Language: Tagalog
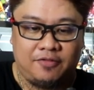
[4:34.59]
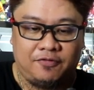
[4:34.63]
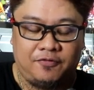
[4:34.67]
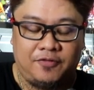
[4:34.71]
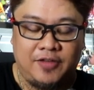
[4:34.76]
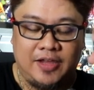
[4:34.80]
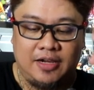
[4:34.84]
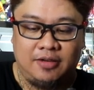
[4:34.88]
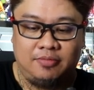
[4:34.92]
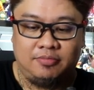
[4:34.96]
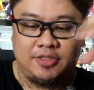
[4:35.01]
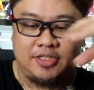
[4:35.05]

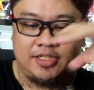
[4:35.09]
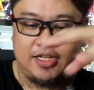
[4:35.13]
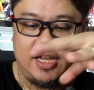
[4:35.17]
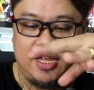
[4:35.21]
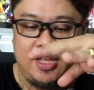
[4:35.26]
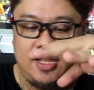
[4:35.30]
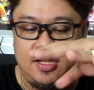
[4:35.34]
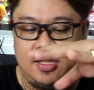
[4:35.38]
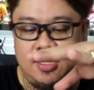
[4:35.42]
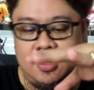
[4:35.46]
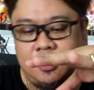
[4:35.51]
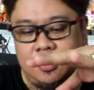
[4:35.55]
Film
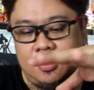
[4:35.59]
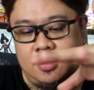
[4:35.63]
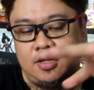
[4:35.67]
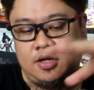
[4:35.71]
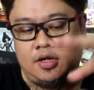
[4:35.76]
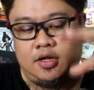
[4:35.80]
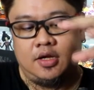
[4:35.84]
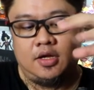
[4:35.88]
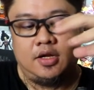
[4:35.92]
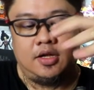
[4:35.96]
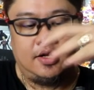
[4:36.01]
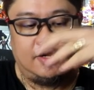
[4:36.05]
Zay.
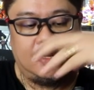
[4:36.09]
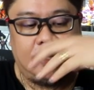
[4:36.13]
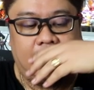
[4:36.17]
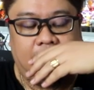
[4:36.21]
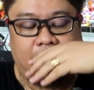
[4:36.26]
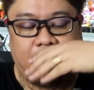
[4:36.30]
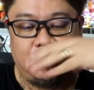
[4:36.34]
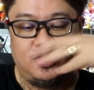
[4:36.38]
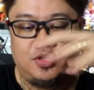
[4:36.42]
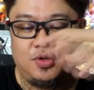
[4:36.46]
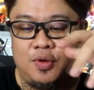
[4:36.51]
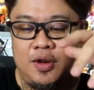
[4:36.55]

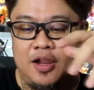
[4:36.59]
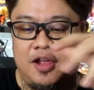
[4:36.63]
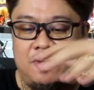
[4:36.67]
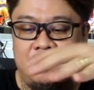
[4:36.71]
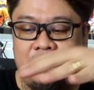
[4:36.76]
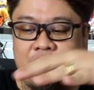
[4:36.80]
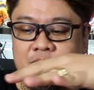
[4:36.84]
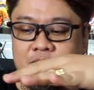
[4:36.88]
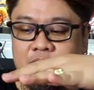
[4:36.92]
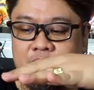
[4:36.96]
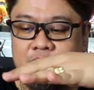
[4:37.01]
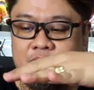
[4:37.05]
na usually
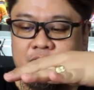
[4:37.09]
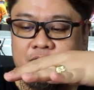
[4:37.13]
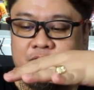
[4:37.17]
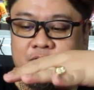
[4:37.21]
ang